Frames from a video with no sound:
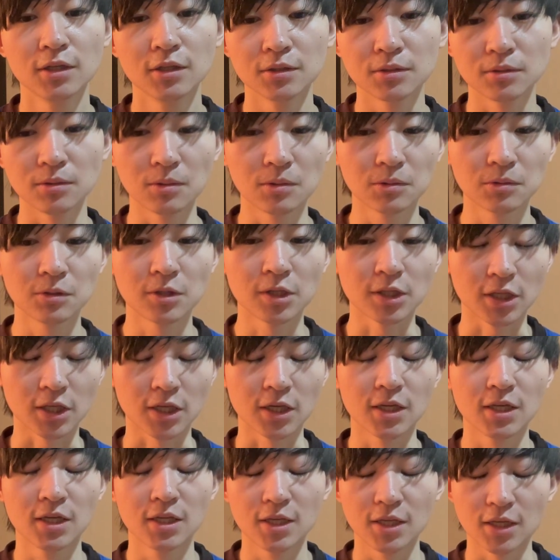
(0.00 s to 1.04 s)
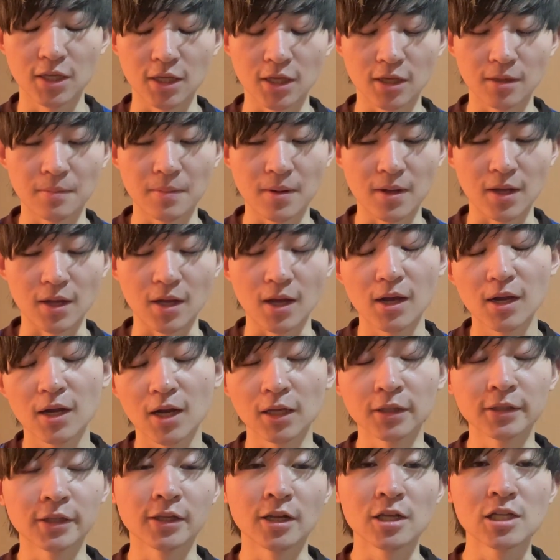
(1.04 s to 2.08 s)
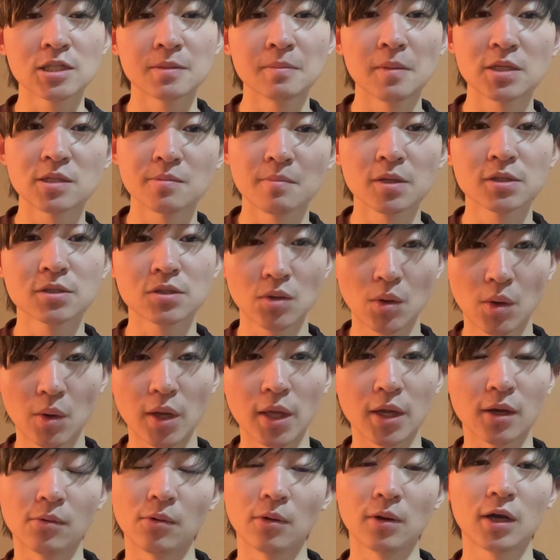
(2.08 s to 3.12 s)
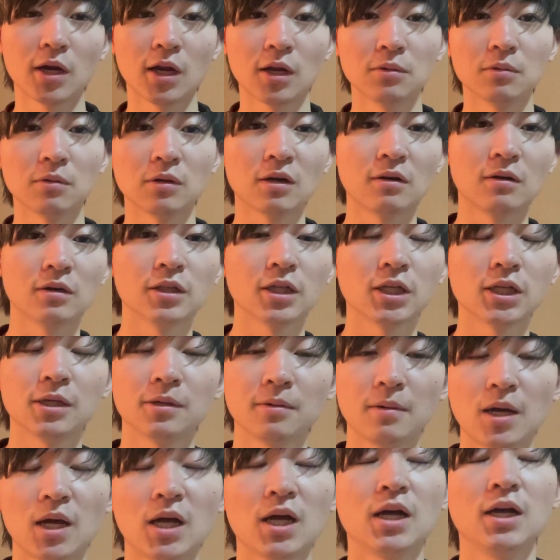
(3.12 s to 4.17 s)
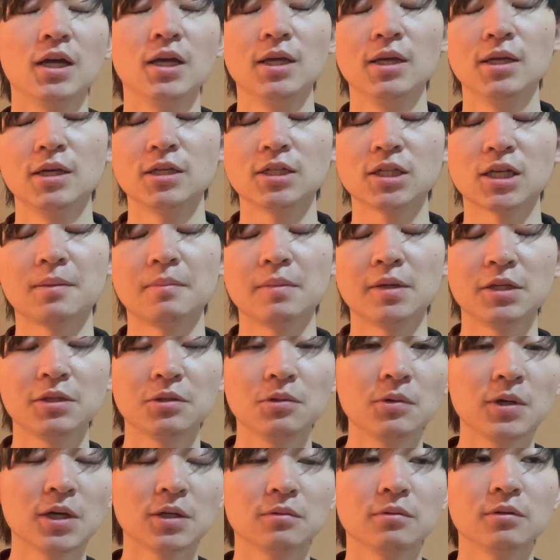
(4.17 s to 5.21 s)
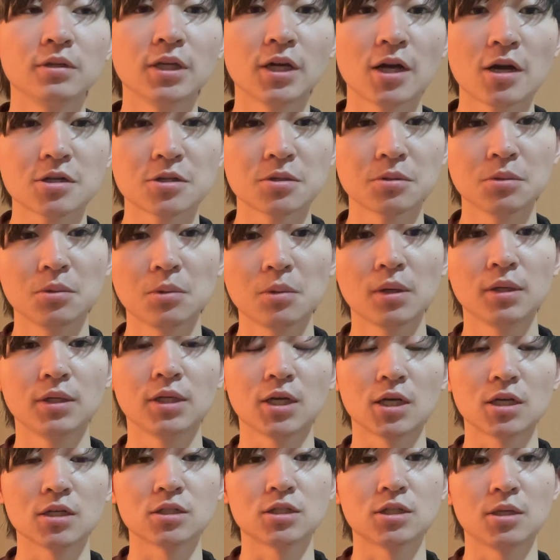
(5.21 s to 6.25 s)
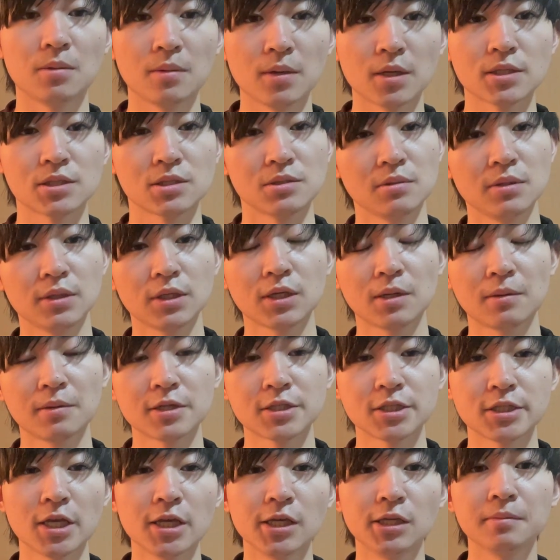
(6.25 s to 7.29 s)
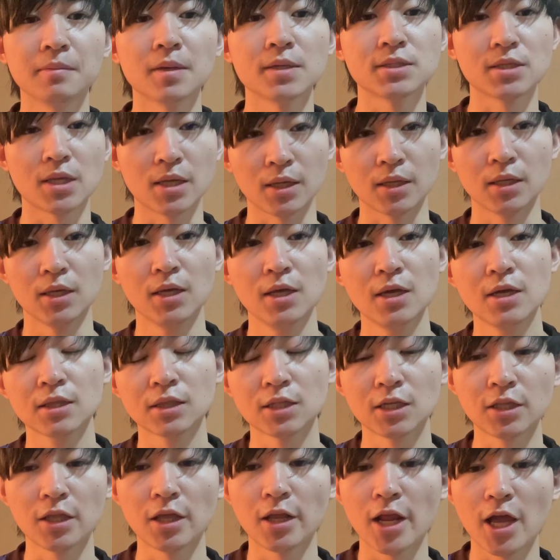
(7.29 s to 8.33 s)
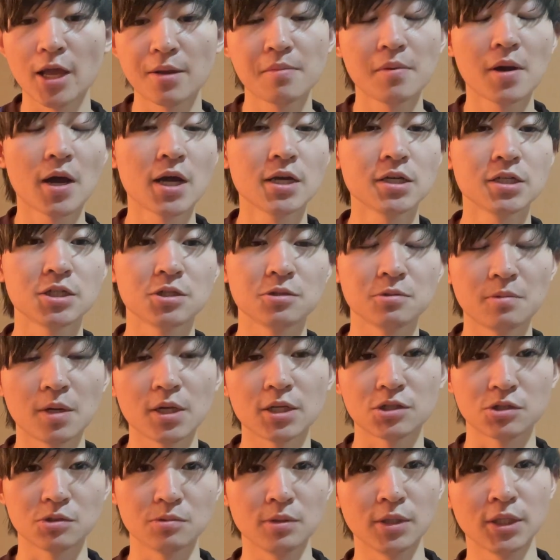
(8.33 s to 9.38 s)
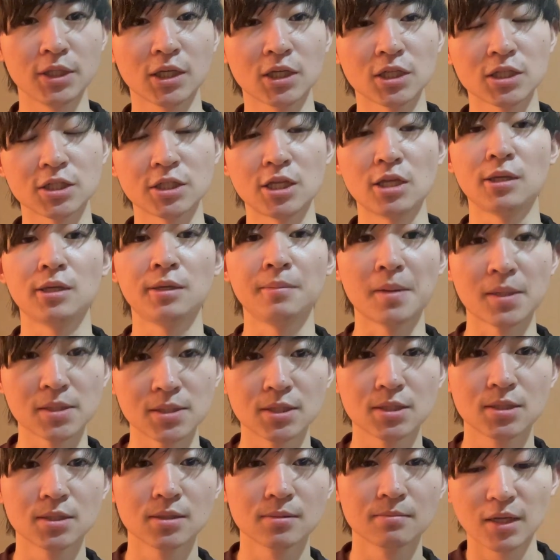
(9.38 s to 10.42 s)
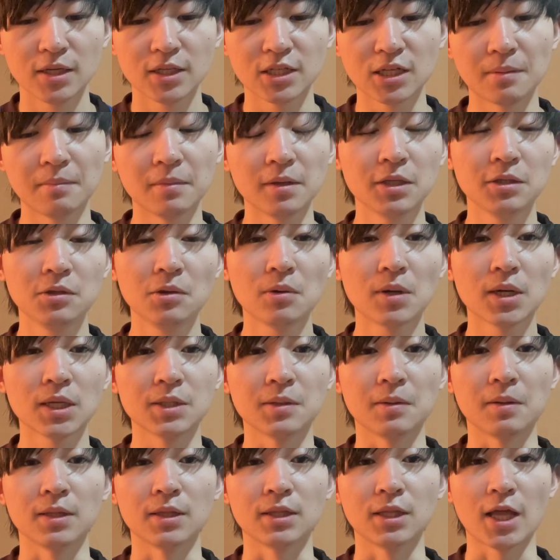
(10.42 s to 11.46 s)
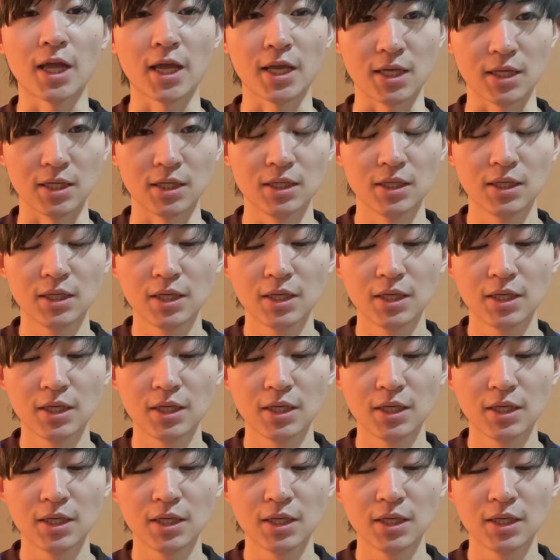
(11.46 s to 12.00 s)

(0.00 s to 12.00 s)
ということでね、えー、まあ、簡単に説明しますと、えー、これからの川だけは、しかまり動画のリアクション動画に関しては収益化はしていきません。ただライブ配信は収益化していきます。ひかまり動画ではない。